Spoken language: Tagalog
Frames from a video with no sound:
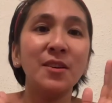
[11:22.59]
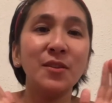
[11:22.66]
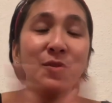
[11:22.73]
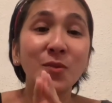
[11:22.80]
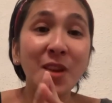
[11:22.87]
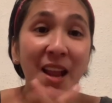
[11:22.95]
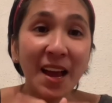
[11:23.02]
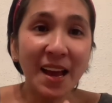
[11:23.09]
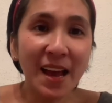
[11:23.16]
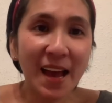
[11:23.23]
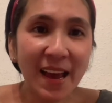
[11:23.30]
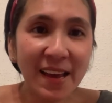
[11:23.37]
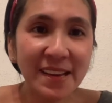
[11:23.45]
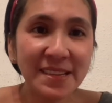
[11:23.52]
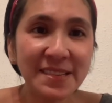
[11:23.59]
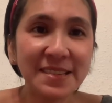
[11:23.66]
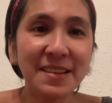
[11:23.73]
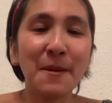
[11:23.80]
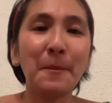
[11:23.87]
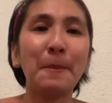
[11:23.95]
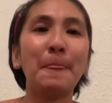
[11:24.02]
yun lang guys.
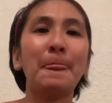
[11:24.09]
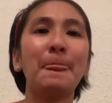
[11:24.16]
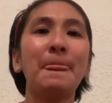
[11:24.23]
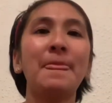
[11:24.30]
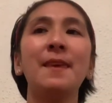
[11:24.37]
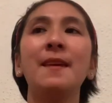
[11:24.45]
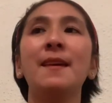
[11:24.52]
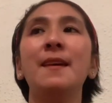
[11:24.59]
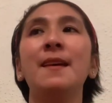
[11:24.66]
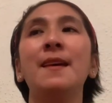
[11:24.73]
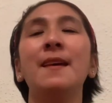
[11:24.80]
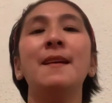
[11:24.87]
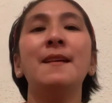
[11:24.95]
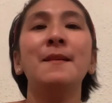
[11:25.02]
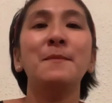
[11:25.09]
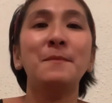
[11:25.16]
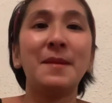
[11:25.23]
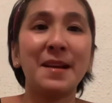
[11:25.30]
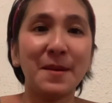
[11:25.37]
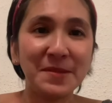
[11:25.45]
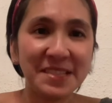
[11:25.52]

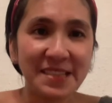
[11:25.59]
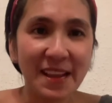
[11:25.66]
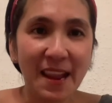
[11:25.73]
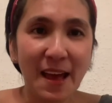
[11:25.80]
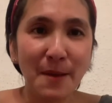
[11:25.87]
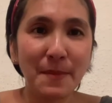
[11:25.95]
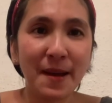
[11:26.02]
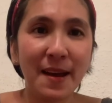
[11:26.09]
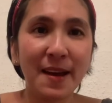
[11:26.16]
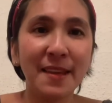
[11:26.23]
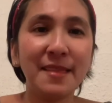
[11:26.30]
Maraming salamat.